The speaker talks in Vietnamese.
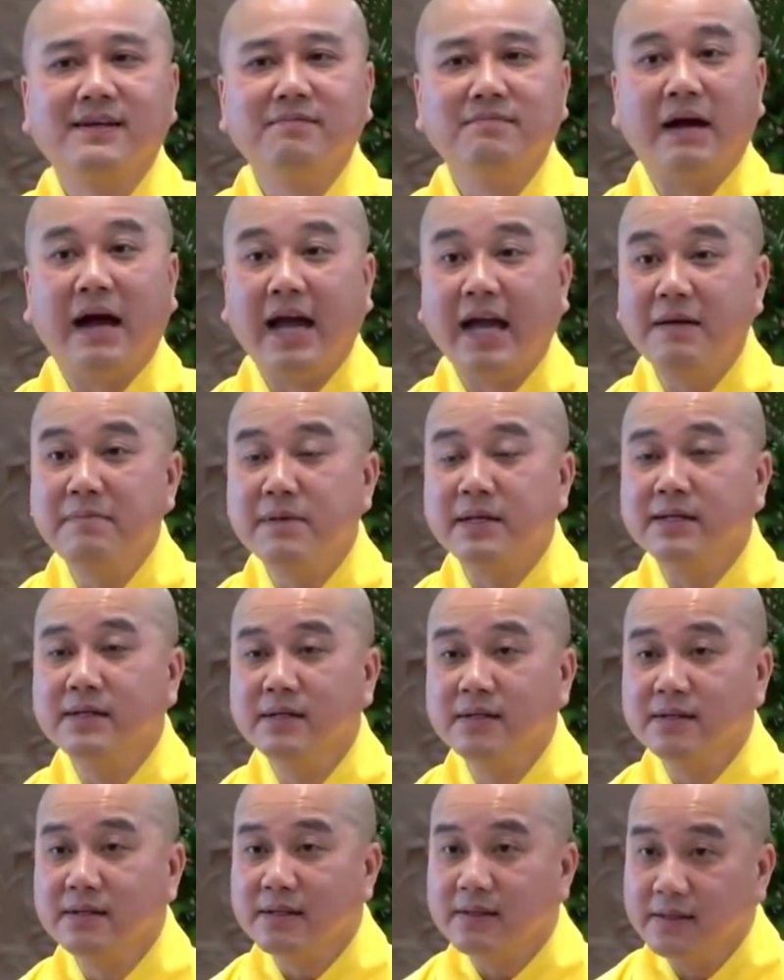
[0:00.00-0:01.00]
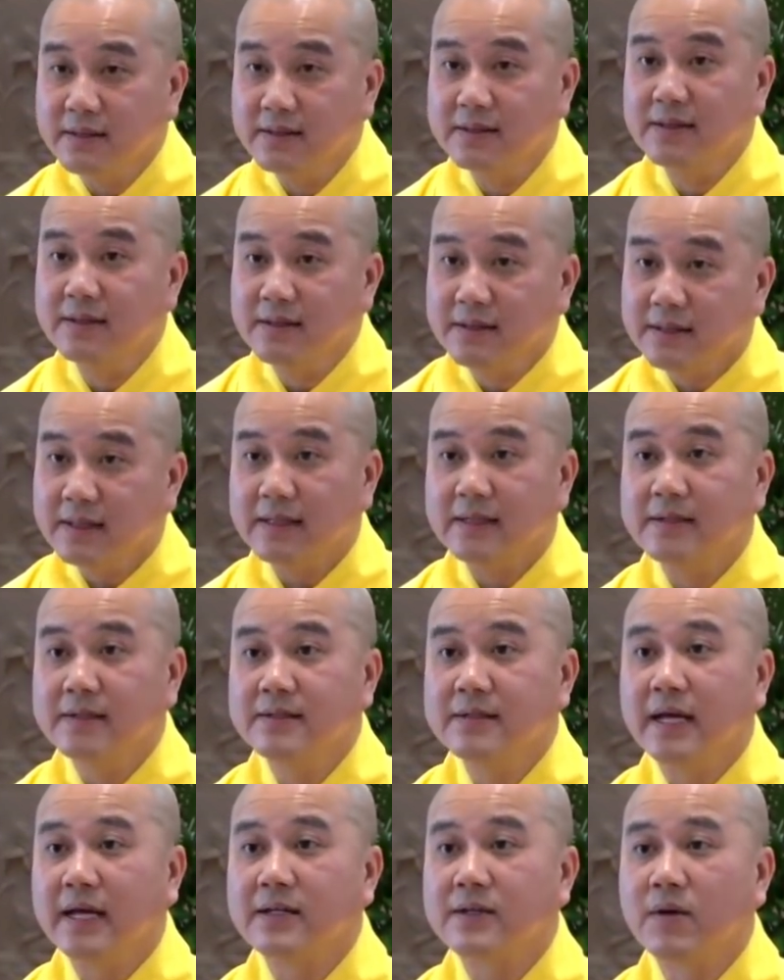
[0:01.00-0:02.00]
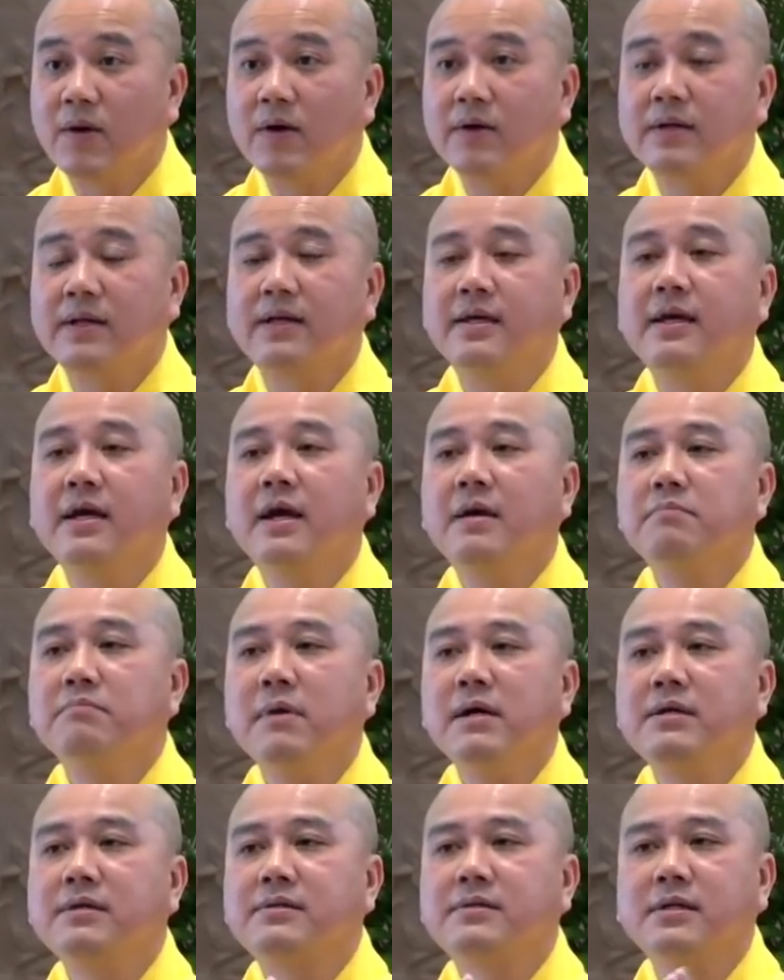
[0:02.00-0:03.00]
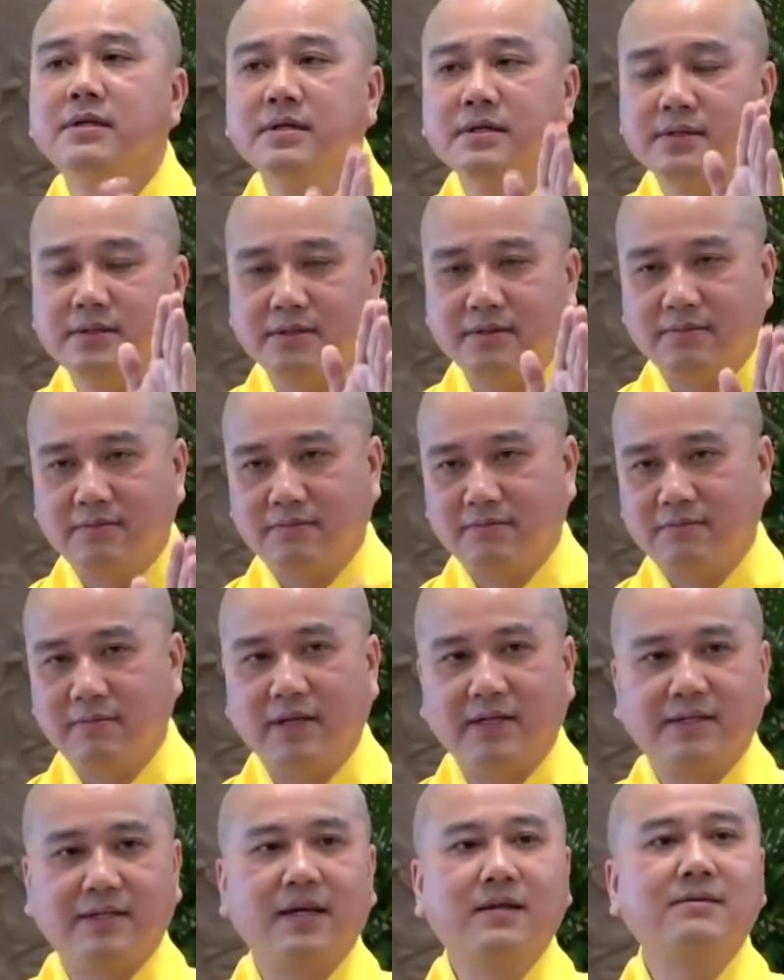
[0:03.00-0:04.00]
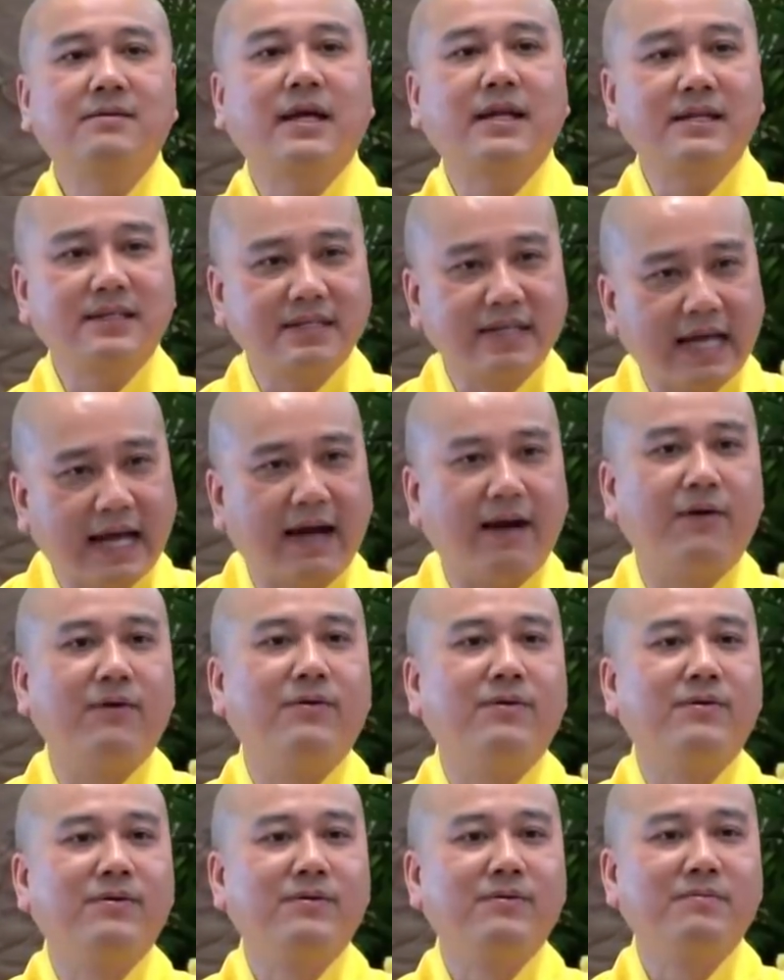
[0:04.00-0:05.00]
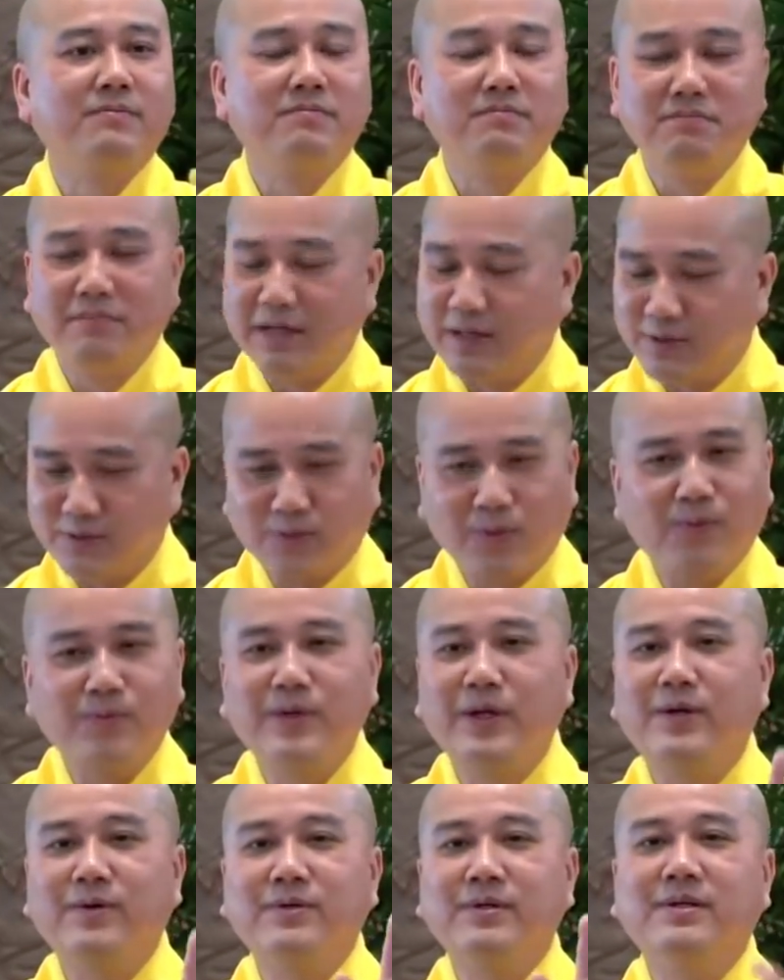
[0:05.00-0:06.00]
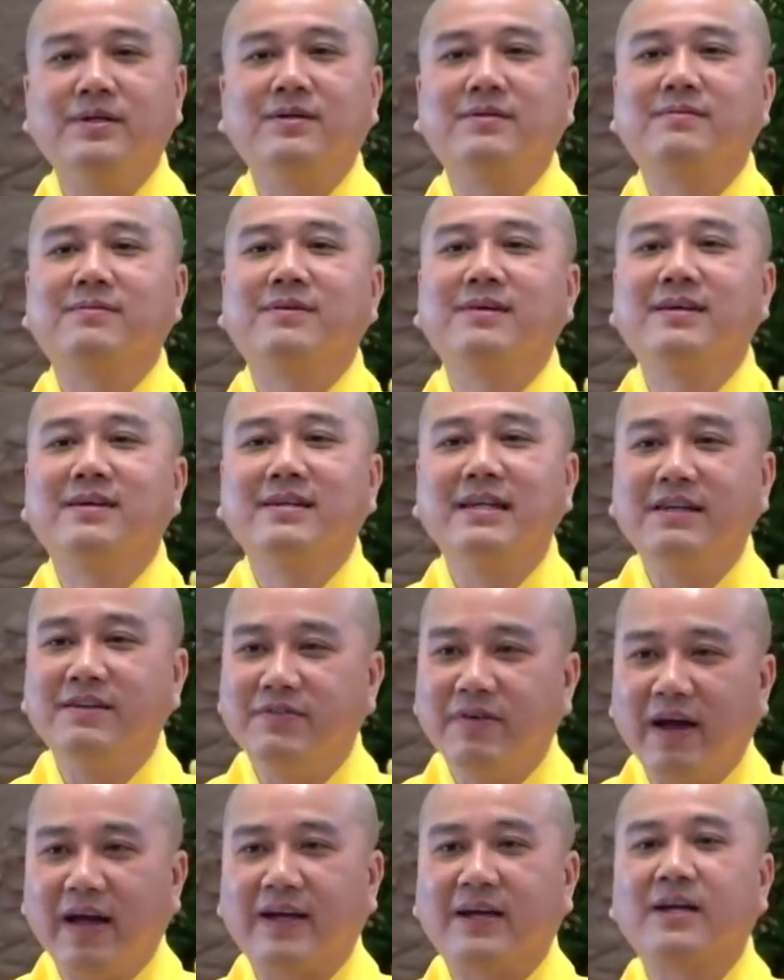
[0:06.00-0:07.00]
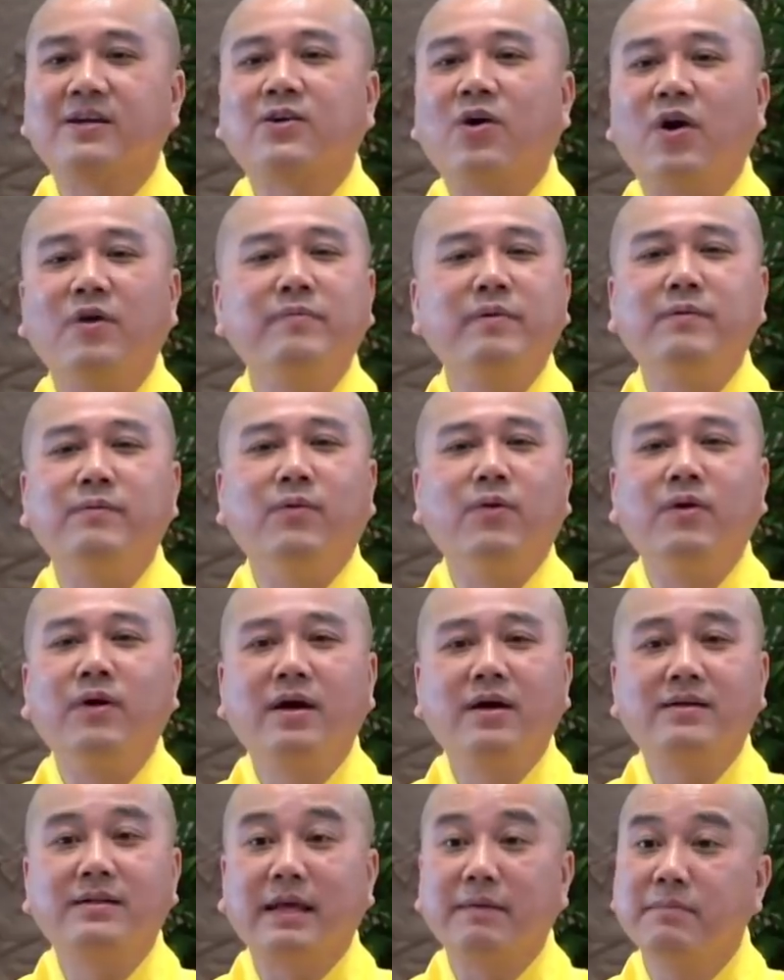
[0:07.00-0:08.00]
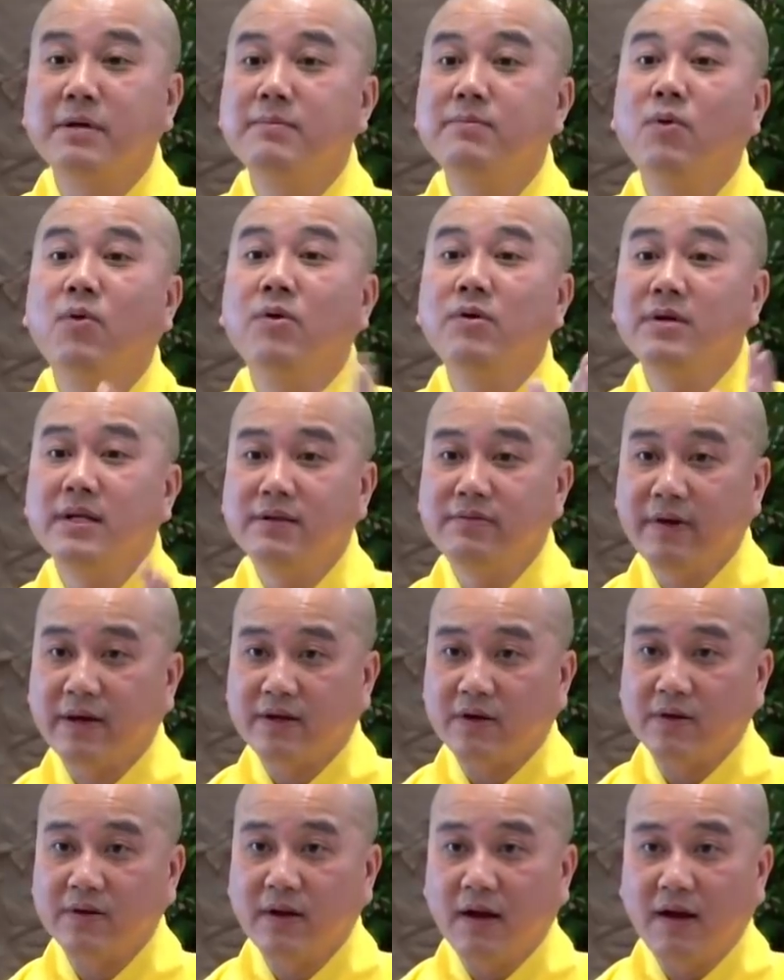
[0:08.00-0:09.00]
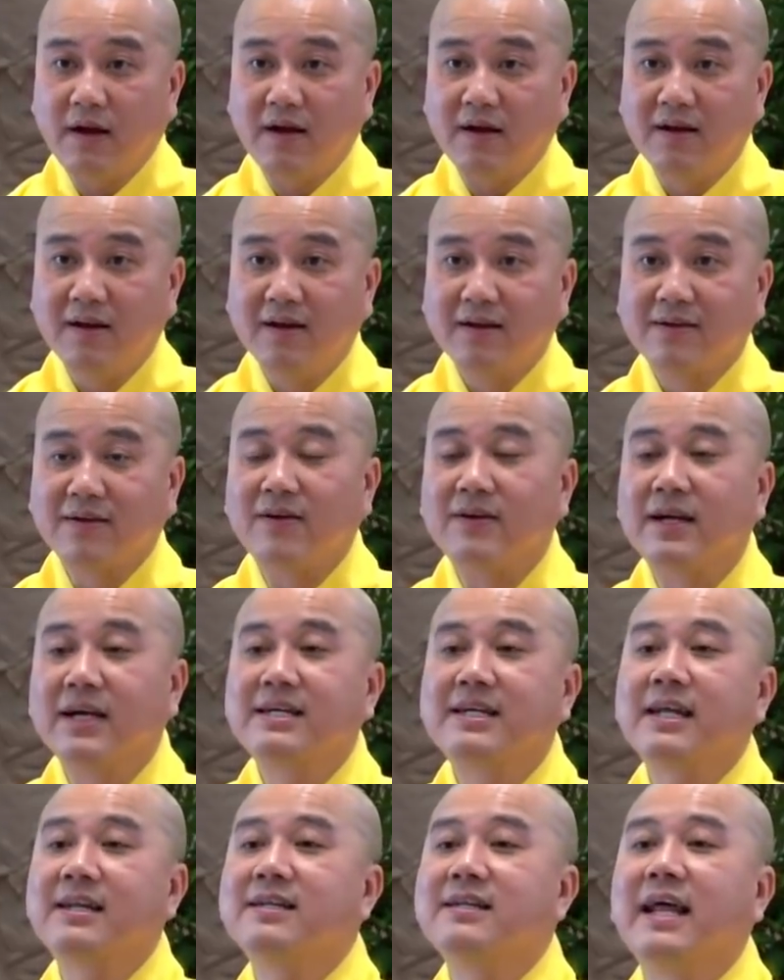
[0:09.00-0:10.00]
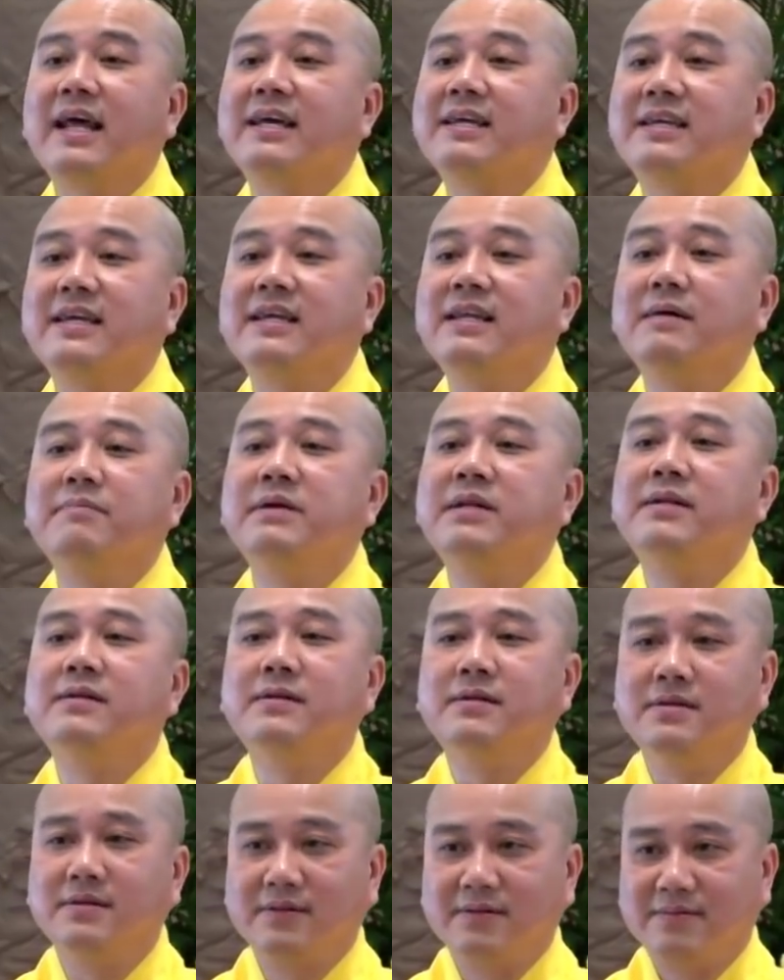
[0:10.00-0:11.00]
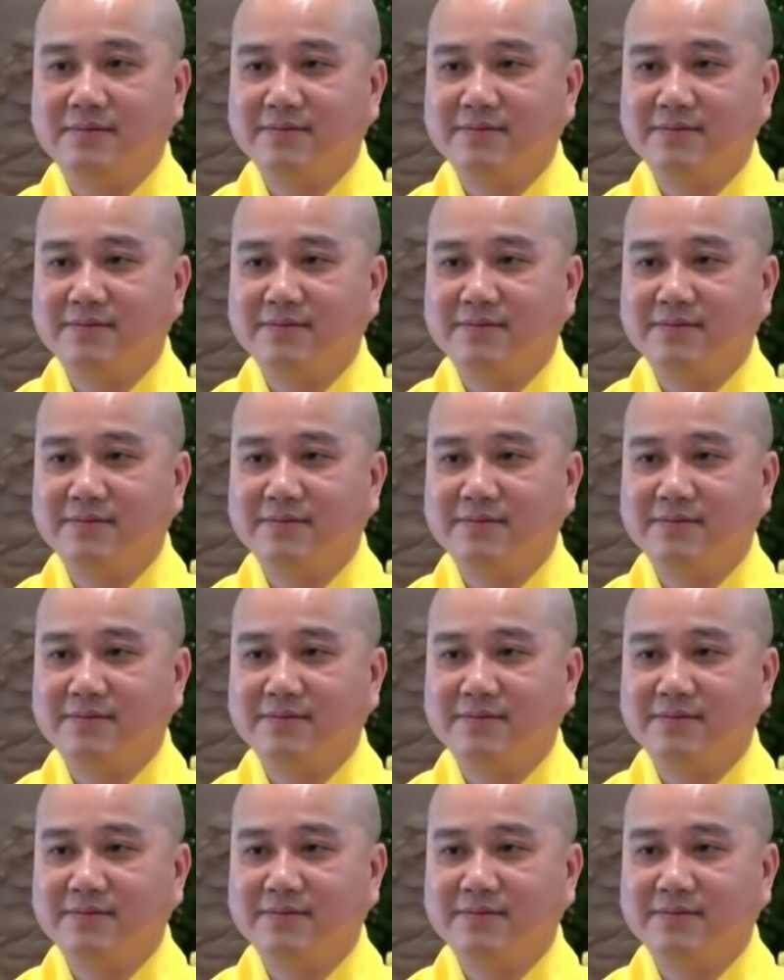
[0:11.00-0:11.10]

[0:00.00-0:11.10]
Mà hễ mình hướng thượng, hướng thiện, hướng giải thoát thì bất cứ mình chết cách nào mình cũng đều được đi về cái cõi mình muốn hết. Tại mình muốn đi về cõi đó. Còn cái cách này chỉ là bình thường.